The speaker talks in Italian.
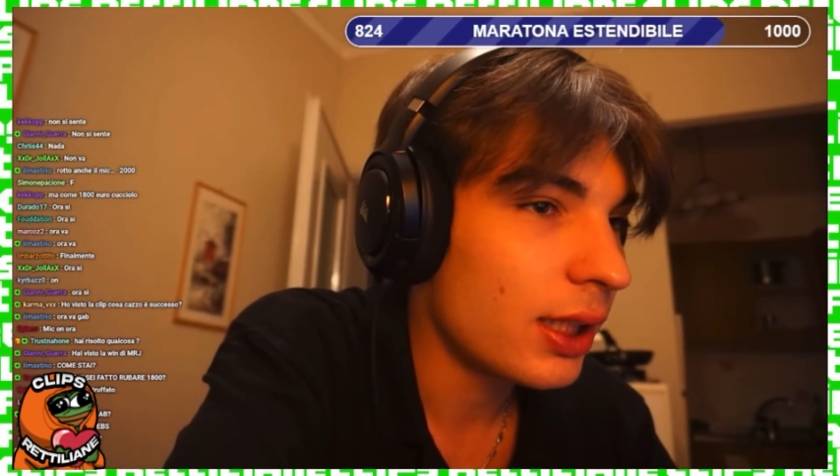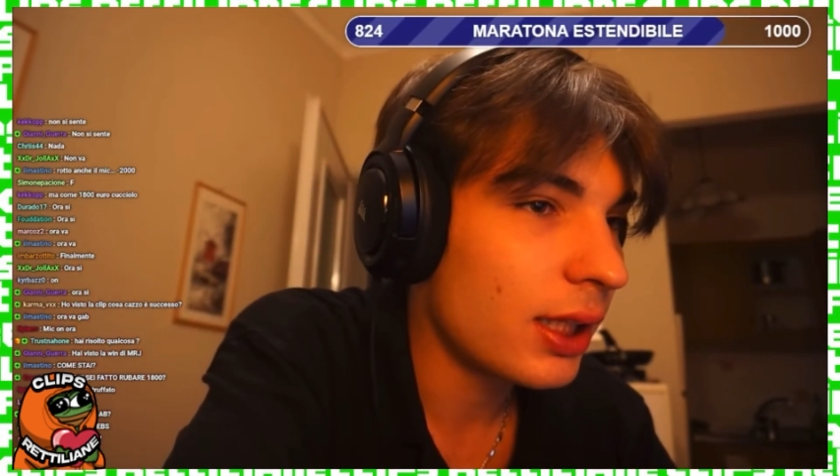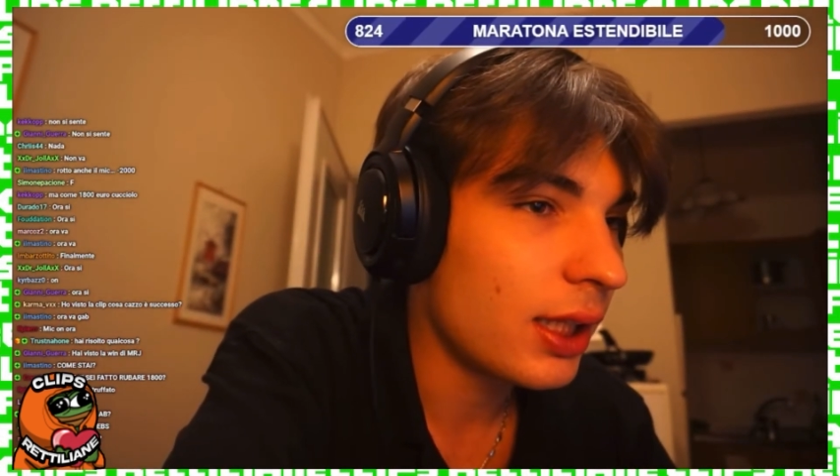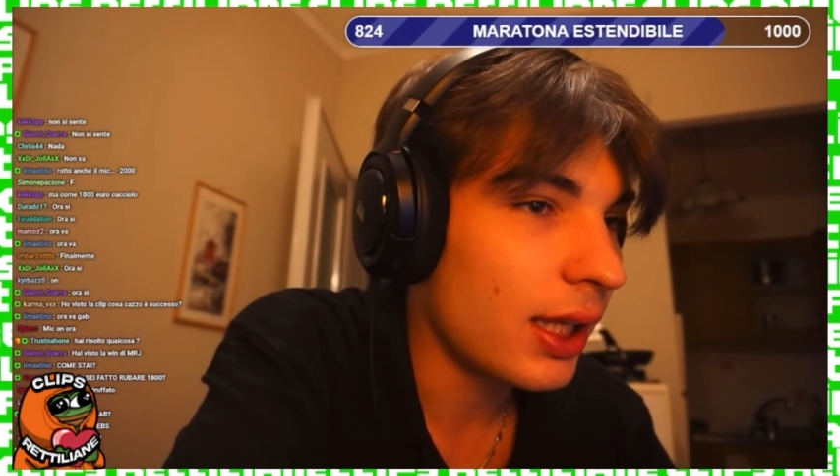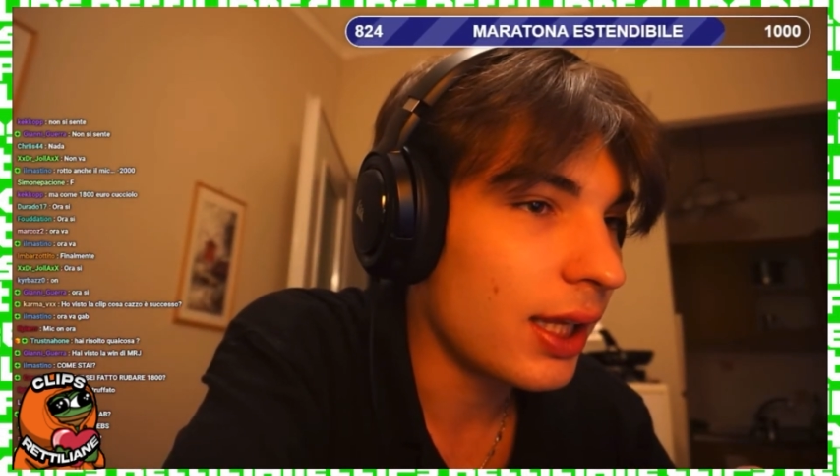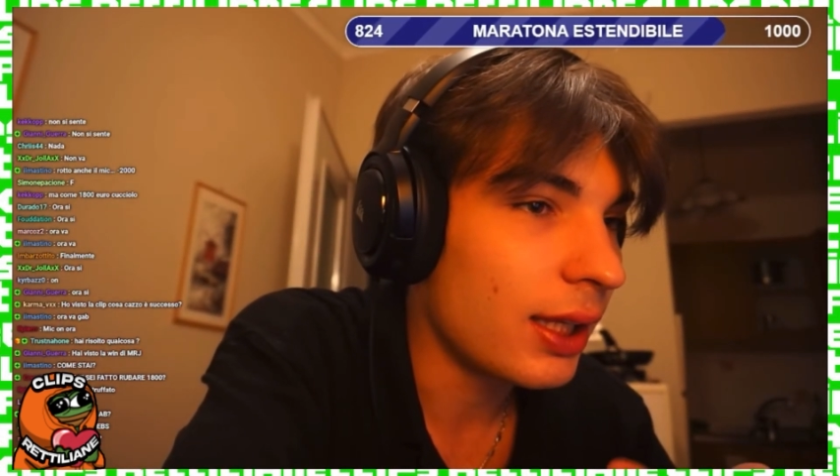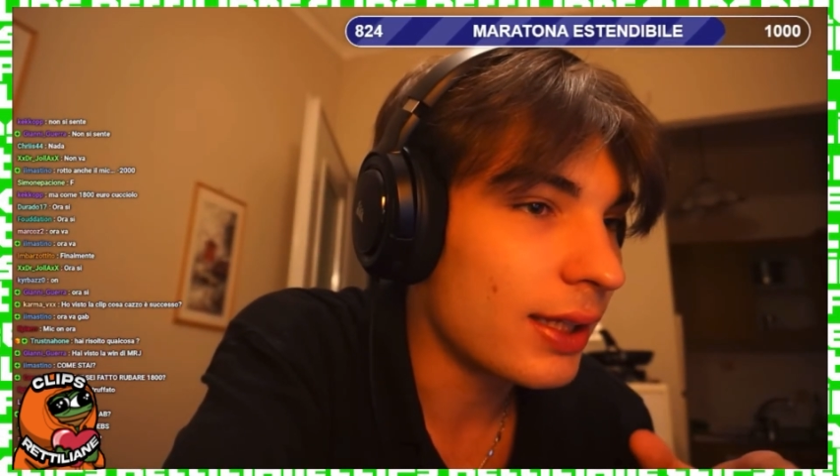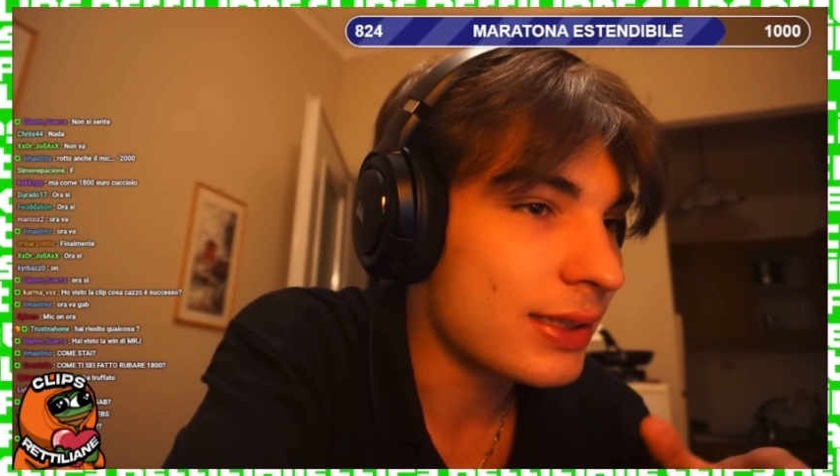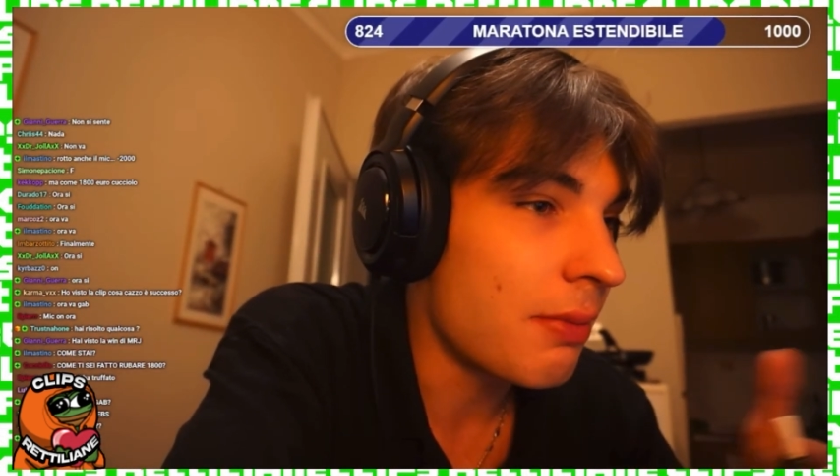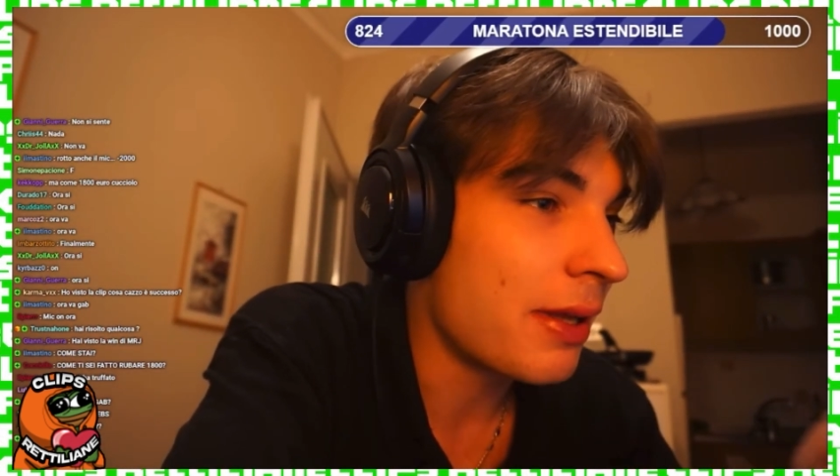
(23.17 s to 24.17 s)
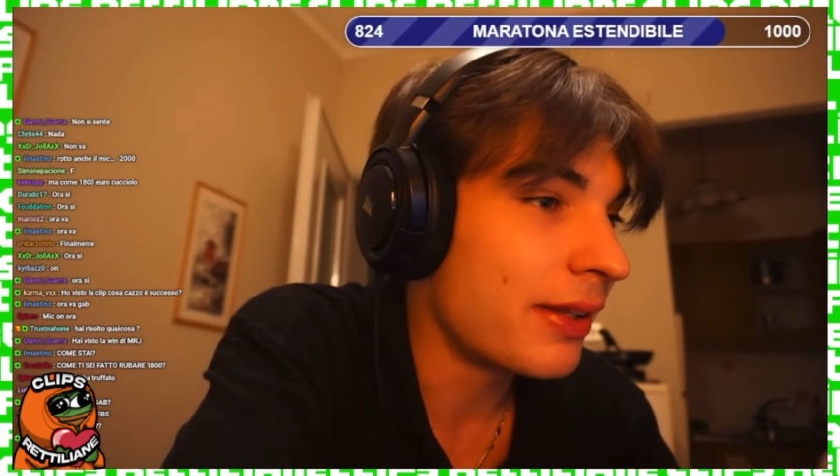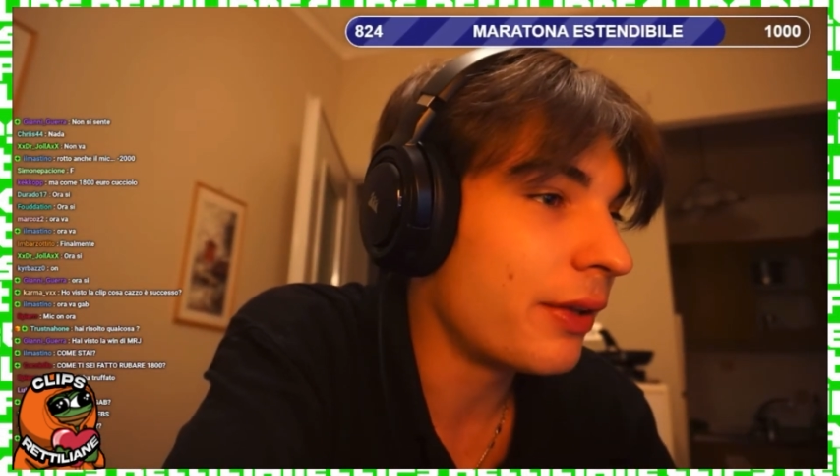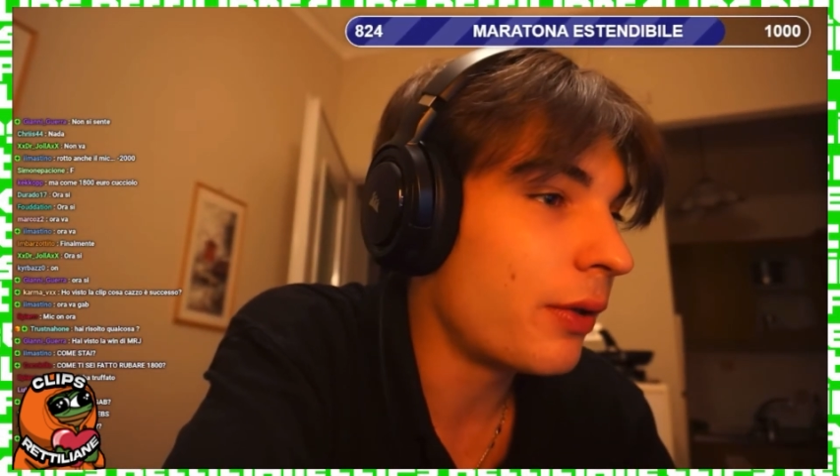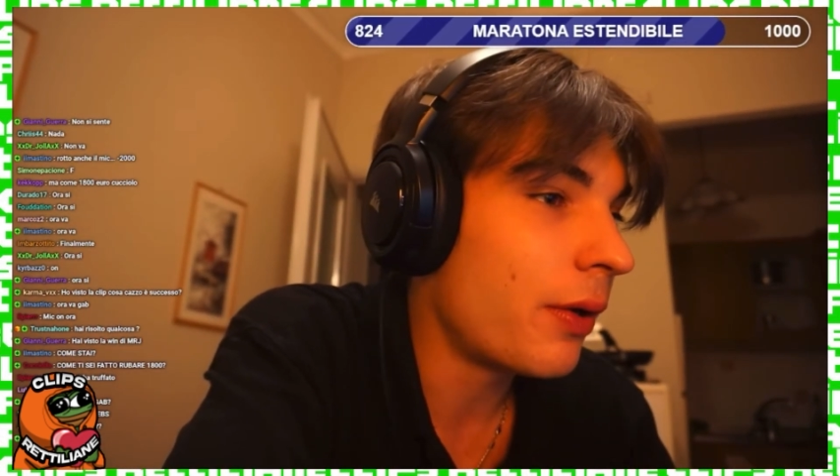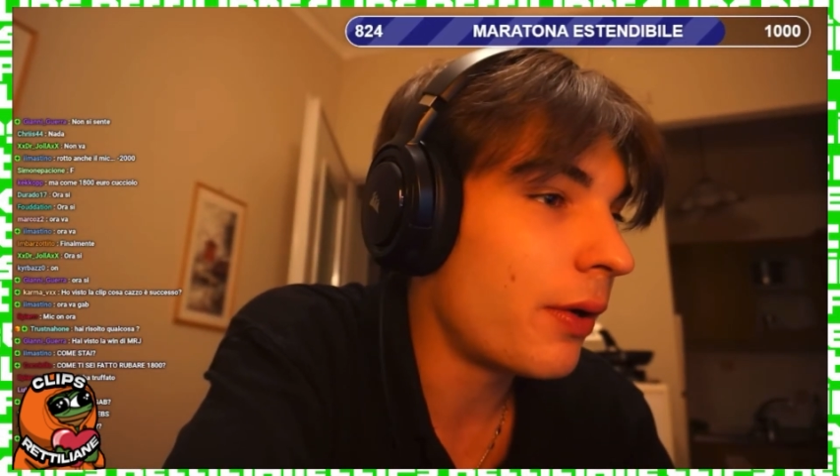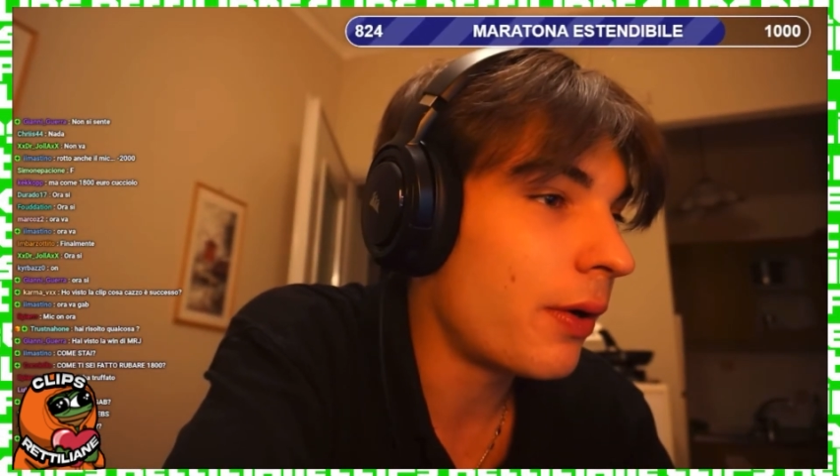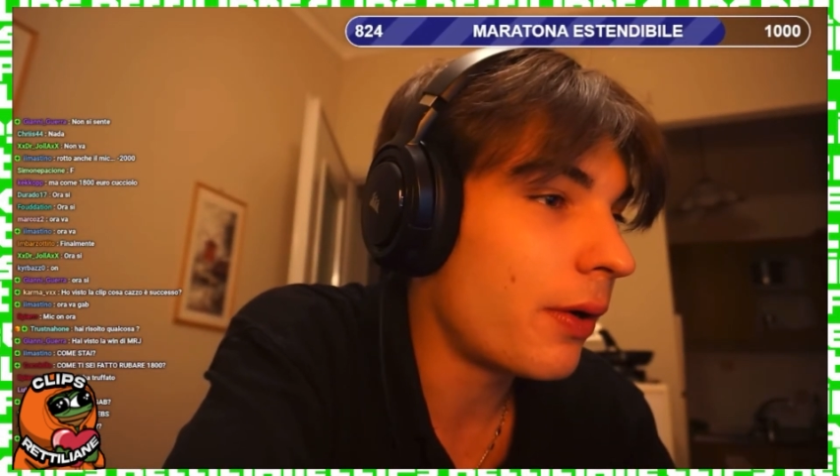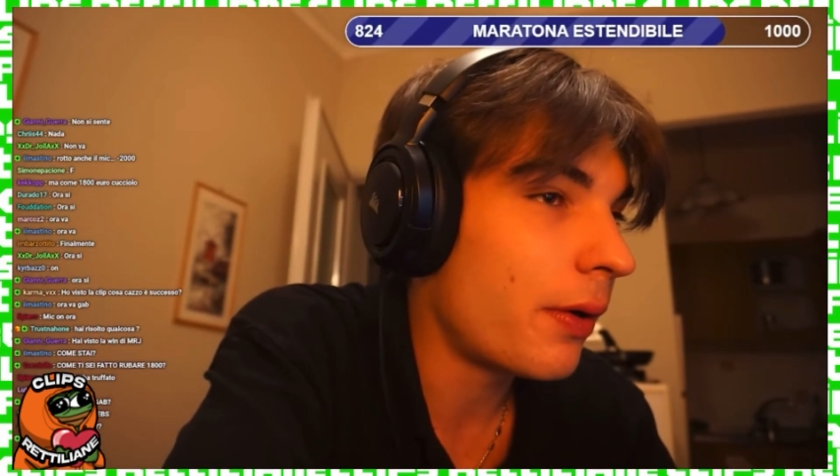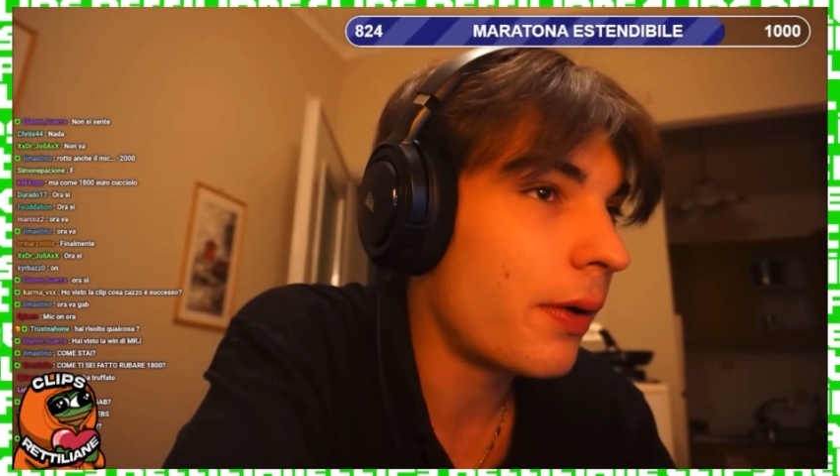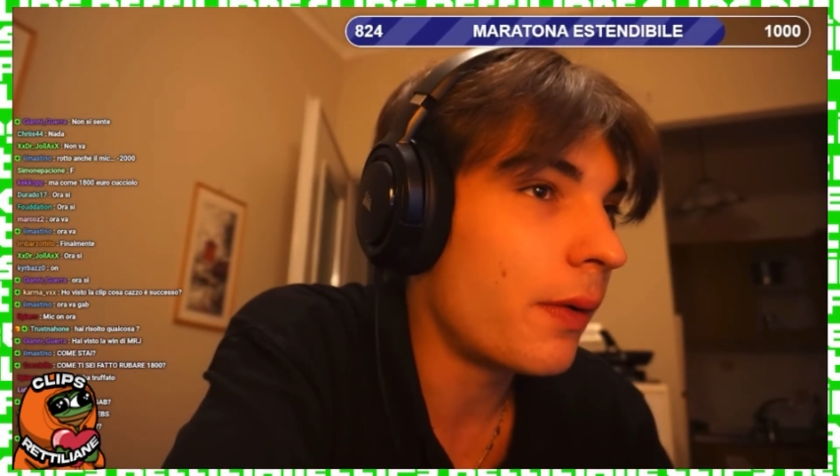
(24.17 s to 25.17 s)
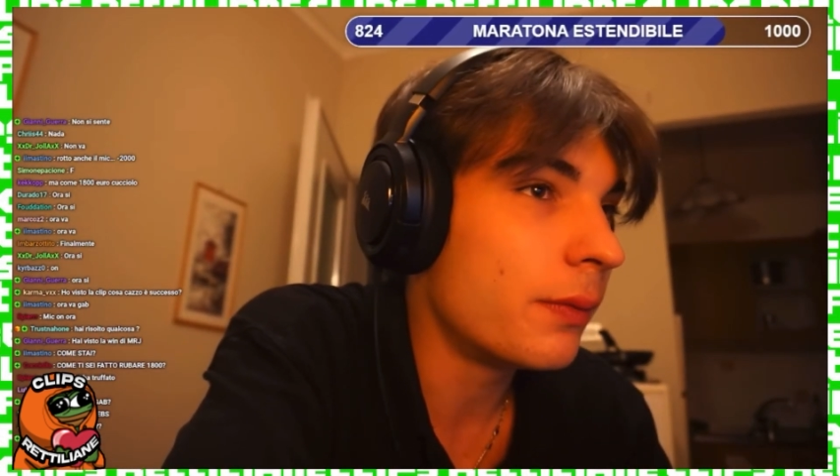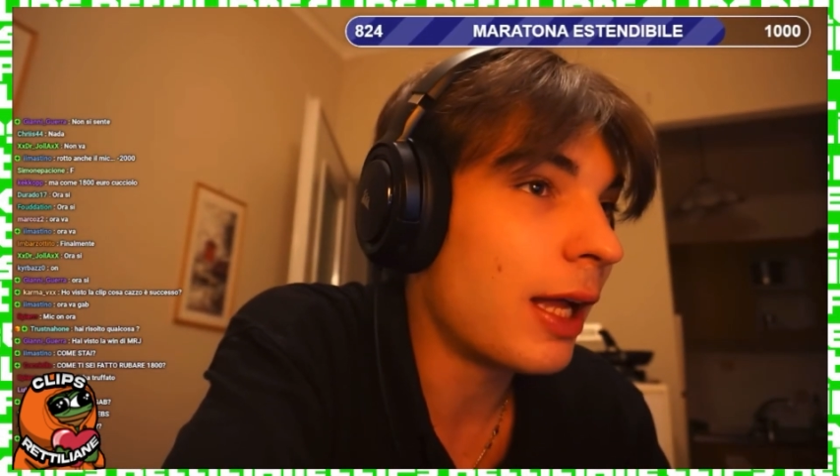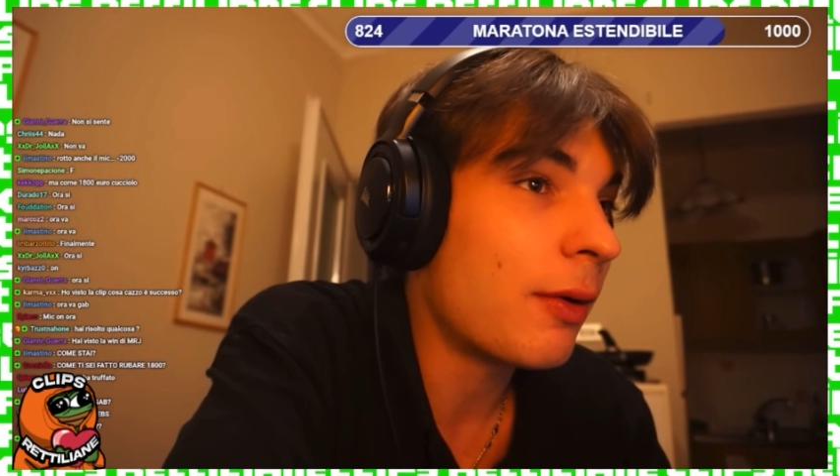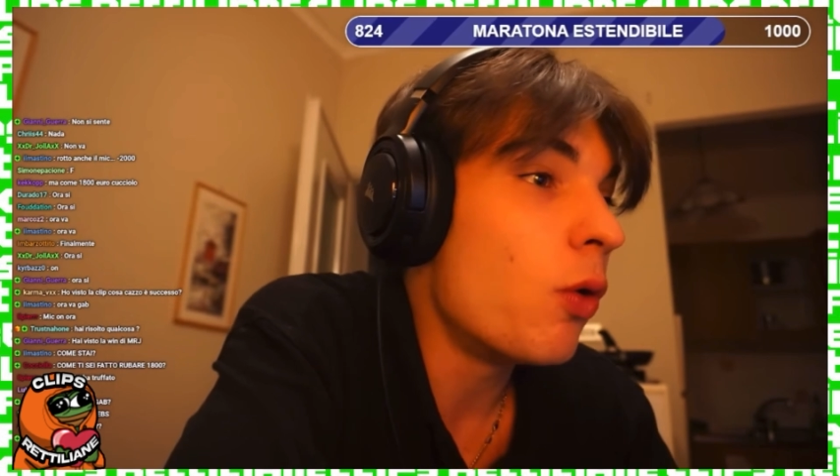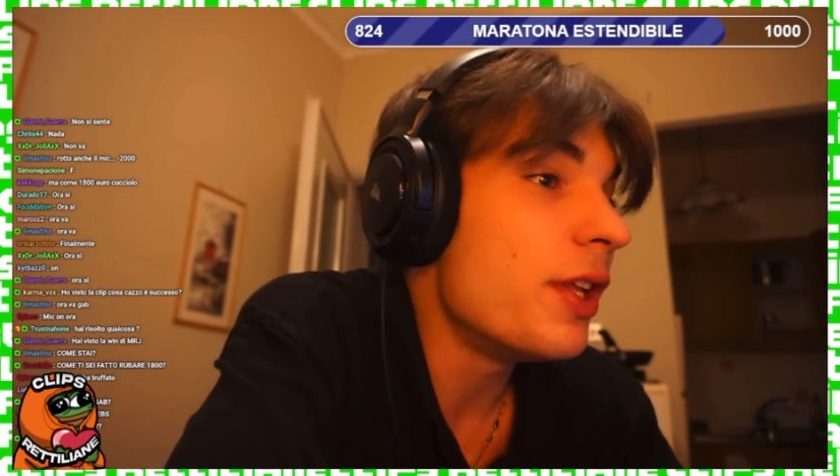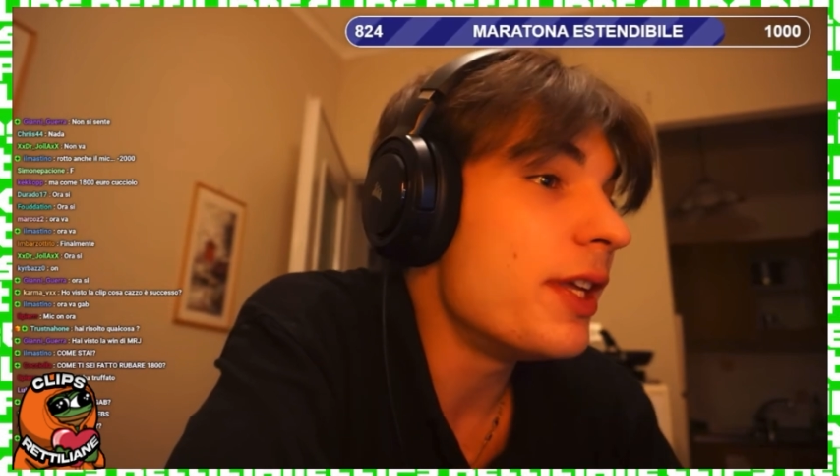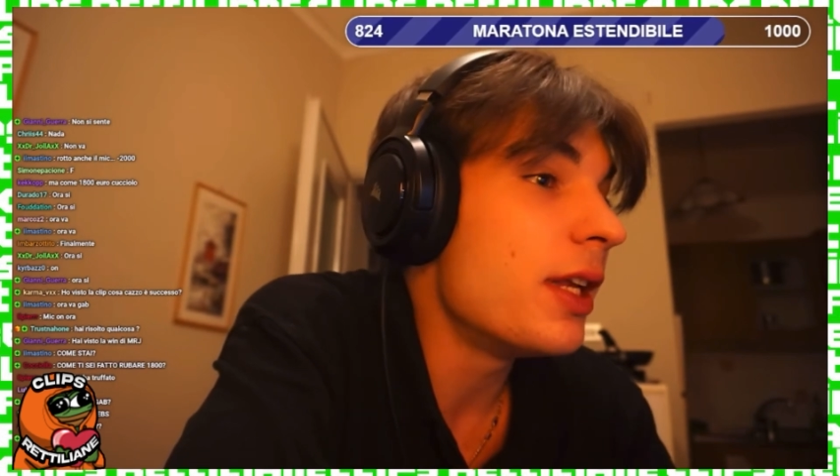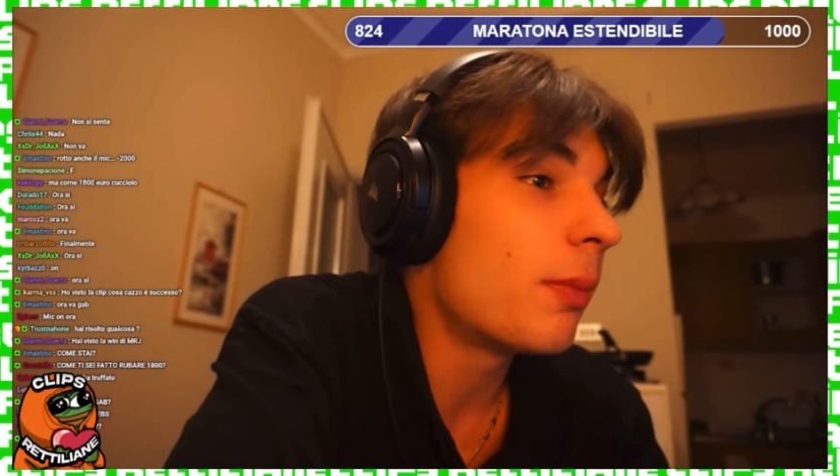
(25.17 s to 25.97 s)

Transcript: E stavamo andando da Colin,